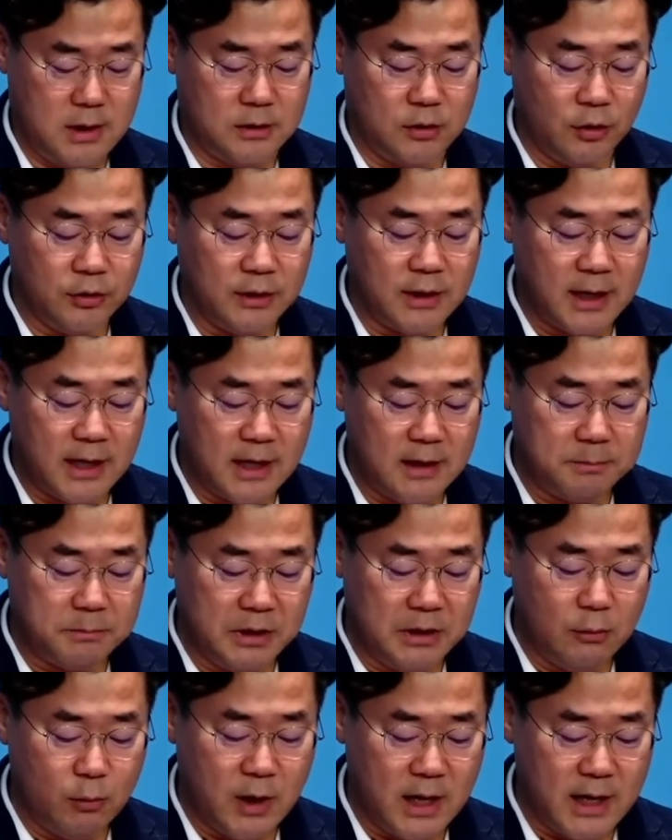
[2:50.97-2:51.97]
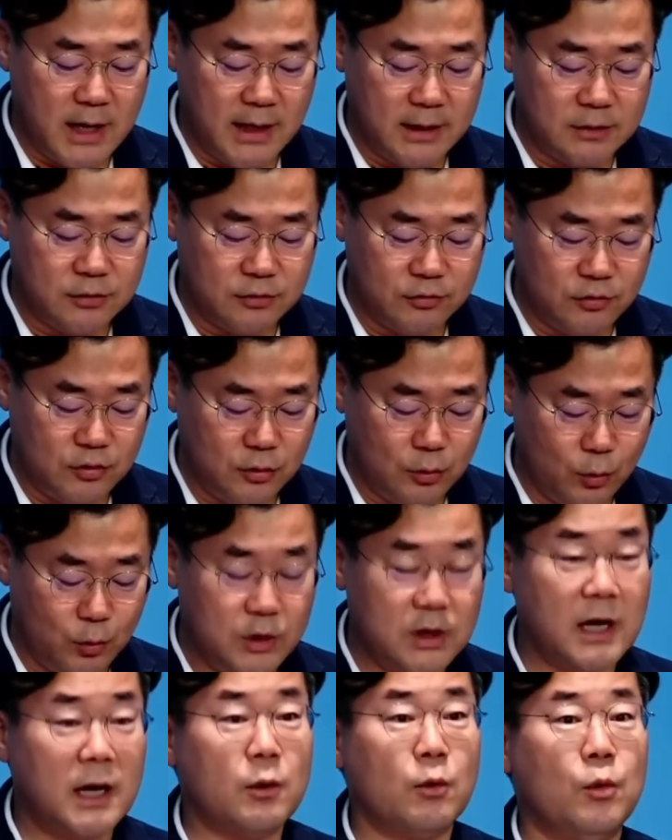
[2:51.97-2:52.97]
전달할 미화 액수를
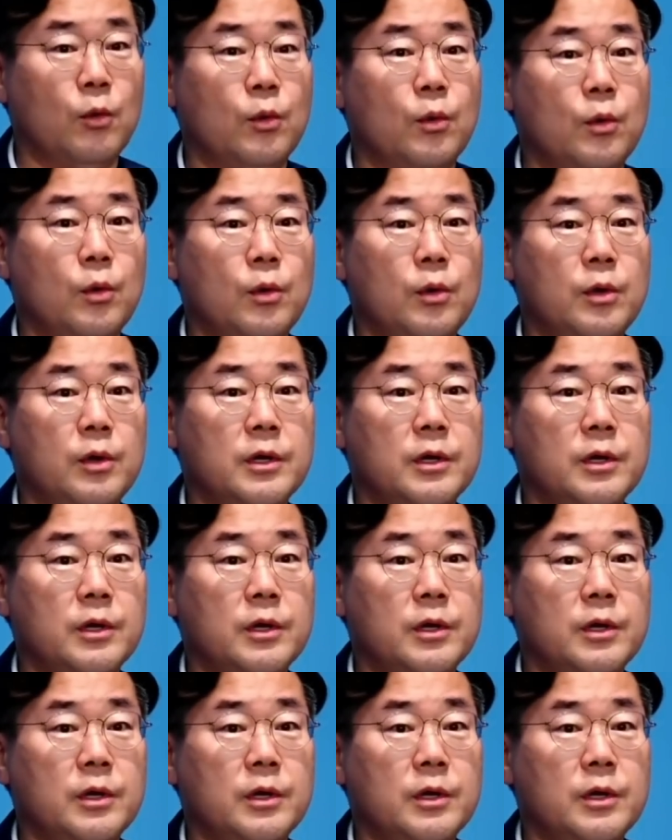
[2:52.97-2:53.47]
논의하고